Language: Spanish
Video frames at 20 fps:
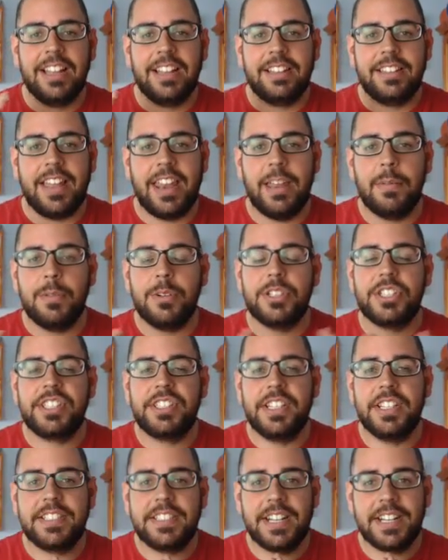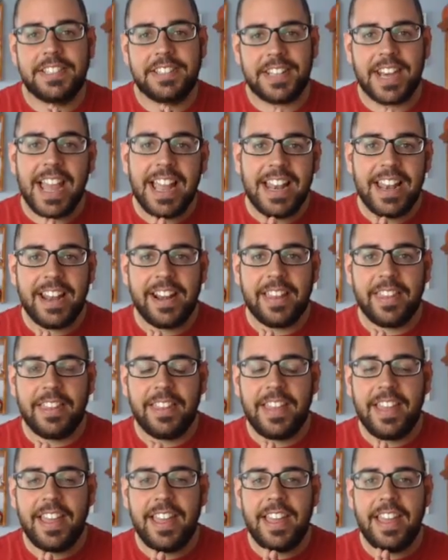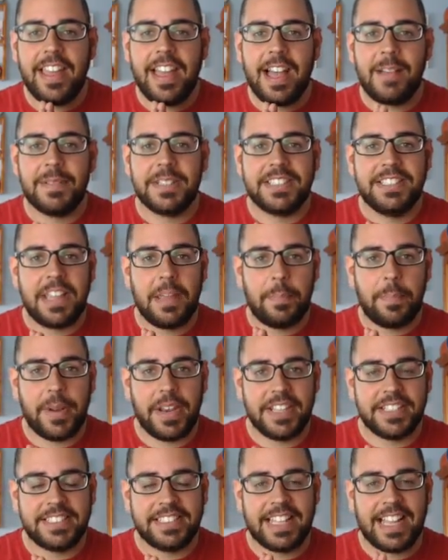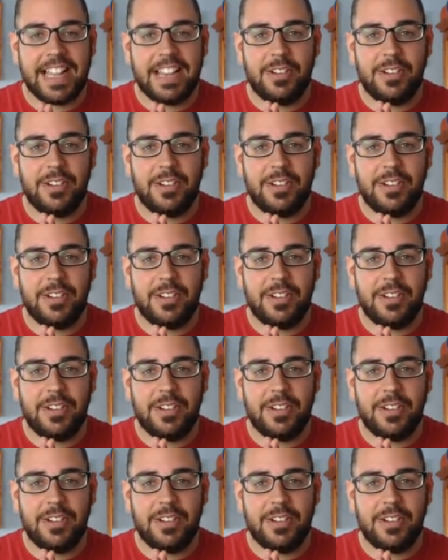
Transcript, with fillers: Tenemos teaser trailer de Aves de Presa.